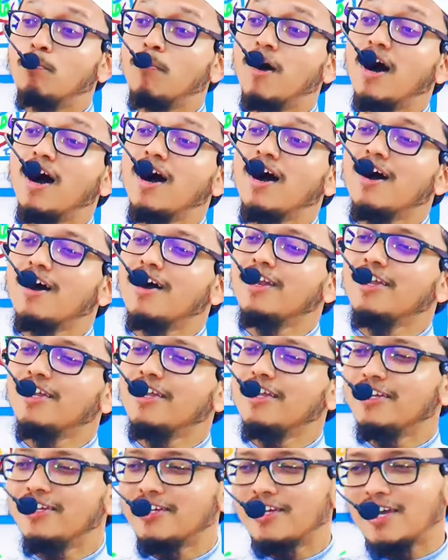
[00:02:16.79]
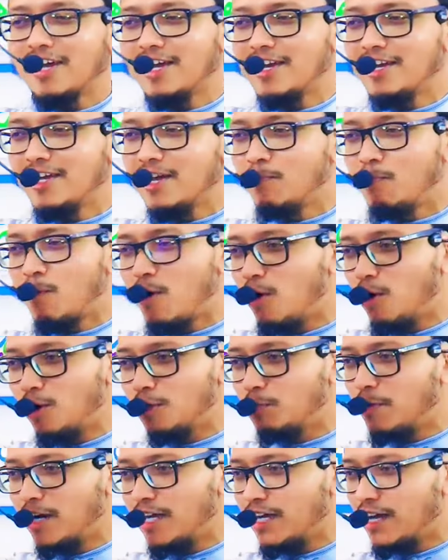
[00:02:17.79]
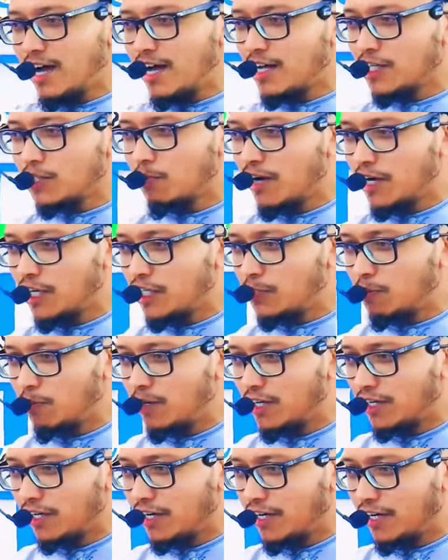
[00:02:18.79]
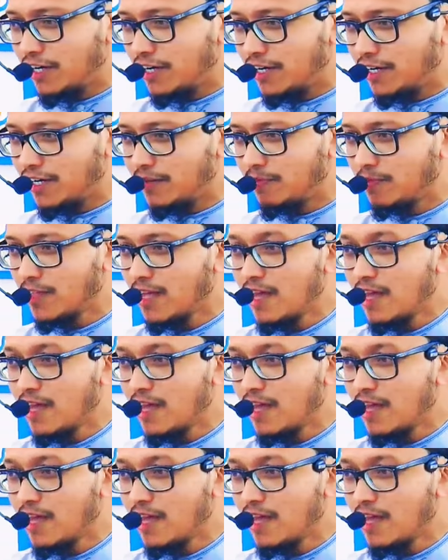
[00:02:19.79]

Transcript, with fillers: माल इनके लिए बहुत बड़ी आजमाइश बन गया है